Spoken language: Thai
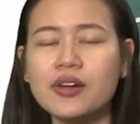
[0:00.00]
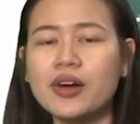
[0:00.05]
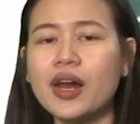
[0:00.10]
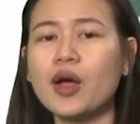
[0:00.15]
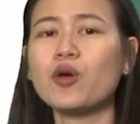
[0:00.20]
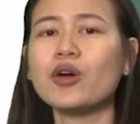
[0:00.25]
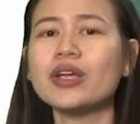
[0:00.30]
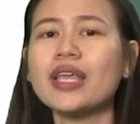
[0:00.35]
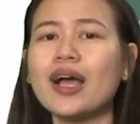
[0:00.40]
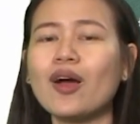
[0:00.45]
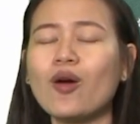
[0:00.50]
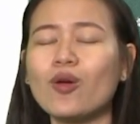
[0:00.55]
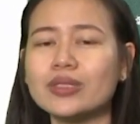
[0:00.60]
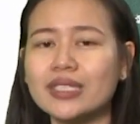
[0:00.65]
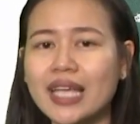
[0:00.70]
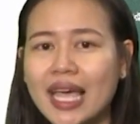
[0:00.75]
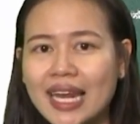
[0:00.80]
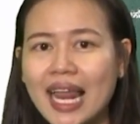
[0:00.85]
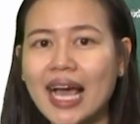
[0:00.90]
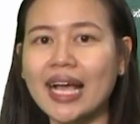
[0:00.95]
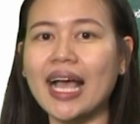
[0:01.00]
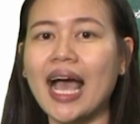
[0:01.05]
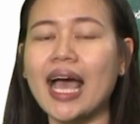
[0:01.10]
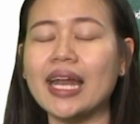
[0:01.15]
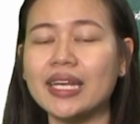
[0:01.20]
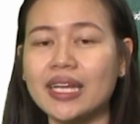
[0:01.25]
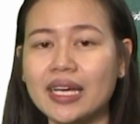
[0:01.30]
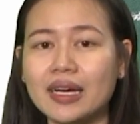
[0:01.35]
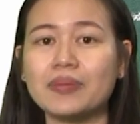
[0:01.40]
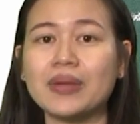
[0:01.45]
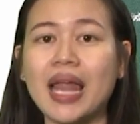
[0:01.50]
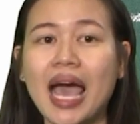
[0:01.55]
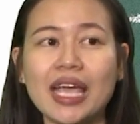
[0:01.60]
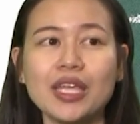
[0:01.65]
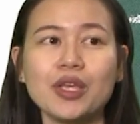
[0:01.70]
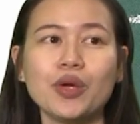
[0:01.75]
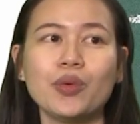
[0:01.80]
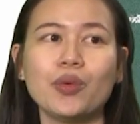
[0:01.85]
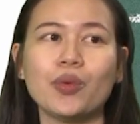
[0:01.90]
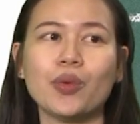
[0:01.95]
เราก็ยังคงใช้หลักการเดิมได้
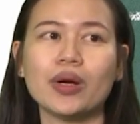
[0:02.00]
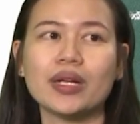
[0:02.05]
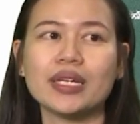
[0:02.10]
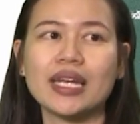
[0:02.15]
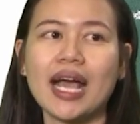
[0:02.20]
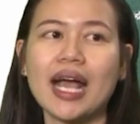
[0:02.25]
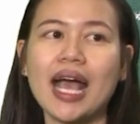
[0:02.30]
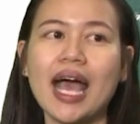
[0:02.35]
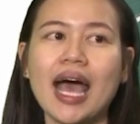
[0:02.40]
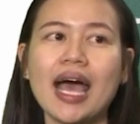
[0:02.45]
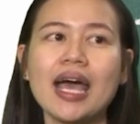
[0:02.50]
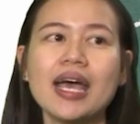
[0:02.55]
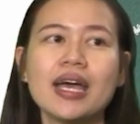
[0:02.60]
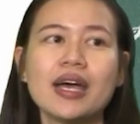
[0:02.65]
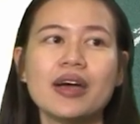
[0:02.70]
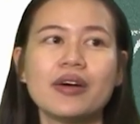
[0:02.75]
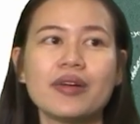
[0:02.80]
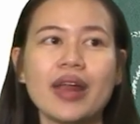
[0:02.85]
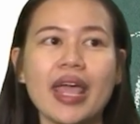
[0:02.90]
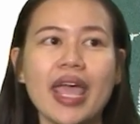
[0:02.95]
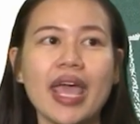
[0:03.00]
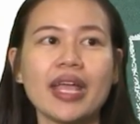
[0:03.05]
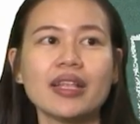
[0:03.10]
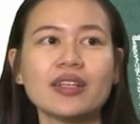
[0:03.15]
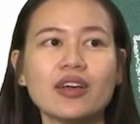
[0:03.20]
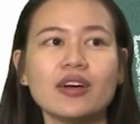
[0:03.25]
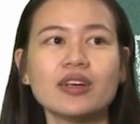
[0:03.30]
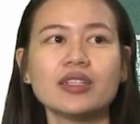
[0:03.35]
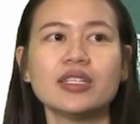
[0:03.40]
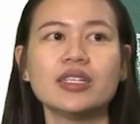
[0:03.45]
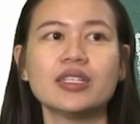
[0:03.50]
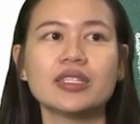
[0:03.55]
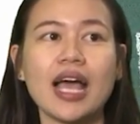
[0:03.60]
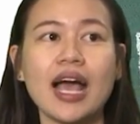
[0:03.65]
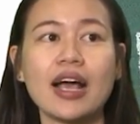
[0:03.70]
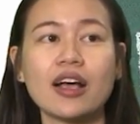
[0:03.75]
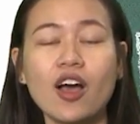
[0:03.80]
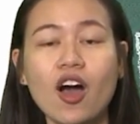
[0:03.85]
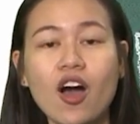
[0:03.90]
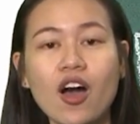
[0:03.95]
อยู่นะคะเรนจ์ก็คือ
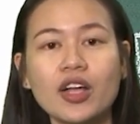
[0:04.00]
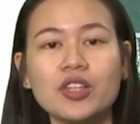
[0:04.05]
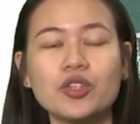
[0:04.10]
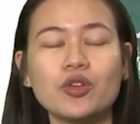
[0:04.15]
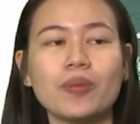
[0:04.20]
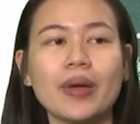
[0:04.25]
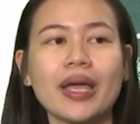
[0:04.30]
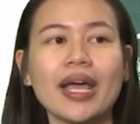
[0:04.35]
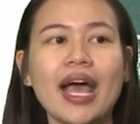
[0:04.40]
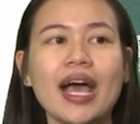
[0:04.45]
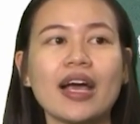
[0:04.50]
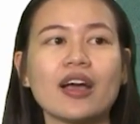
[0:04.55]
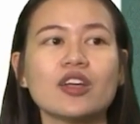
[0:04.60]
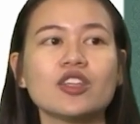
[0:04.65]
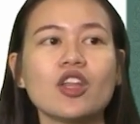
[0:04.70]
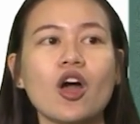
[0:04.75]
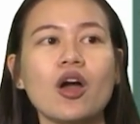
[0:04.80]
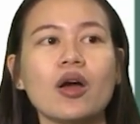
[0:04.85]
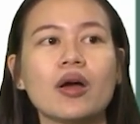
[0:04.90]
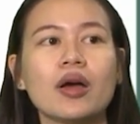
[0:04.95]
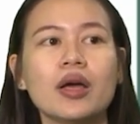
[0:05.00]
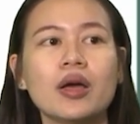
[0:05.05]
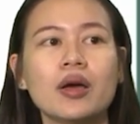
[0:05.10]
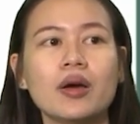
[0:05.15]
ทั้งก้อนถูกไหมคะ ก็ต้อง